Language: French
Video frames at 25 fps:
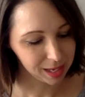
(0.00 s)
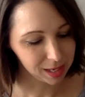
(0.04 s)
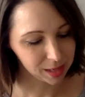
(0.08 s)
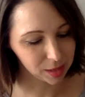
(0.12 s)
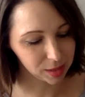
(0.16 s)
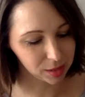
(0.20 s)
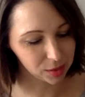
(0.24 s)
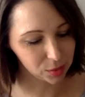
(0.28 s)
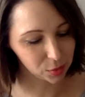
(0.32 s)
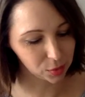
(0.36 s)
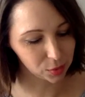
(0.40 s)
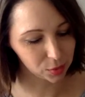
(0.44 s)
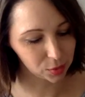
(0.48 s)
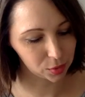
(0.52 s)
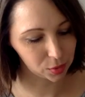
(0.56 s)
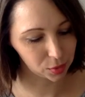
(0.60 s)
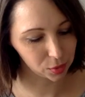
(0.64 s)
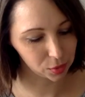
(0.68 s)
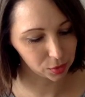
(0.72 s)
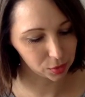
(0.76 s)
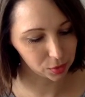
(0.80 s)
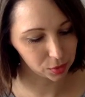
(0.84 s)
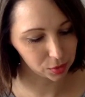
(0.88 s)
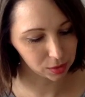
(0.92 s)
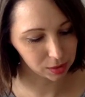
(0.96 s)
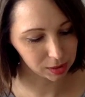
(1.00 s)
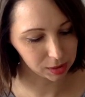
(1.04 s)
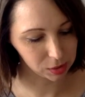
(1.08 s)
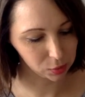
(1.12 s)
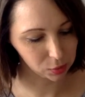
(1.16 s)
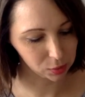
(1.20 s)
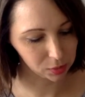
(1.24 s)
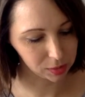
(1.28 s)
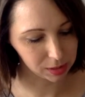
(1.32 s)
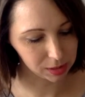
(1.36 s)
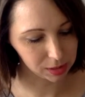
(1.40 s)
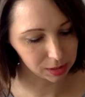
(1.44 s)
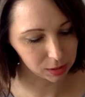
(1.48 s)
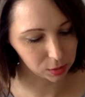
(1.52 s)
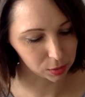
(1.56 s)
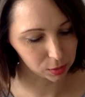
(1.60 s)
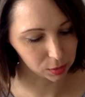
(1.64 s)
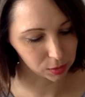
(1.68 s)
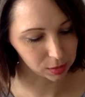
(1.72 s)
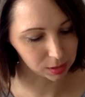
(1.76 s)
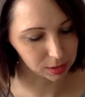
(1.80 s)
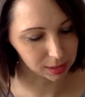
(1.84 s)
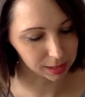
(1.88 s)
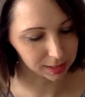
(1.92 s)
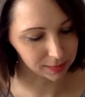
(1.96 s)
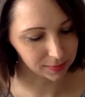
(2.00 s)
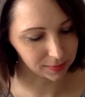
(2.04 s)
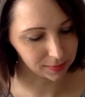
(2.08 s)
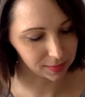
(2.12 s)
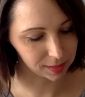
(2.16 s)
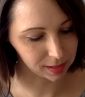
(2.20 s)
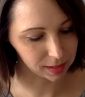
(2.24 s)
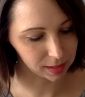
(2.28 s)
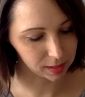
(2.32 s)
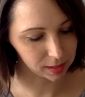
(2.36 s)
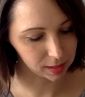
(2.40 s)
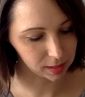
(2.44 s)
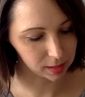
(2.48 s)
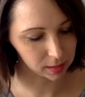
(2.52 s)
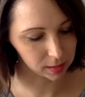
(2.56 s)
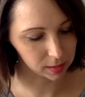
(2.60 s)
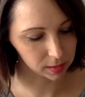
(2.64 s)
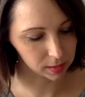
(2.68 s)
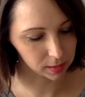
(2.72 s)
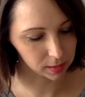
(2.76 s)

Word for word: Et donc euh, il nous dit que ça va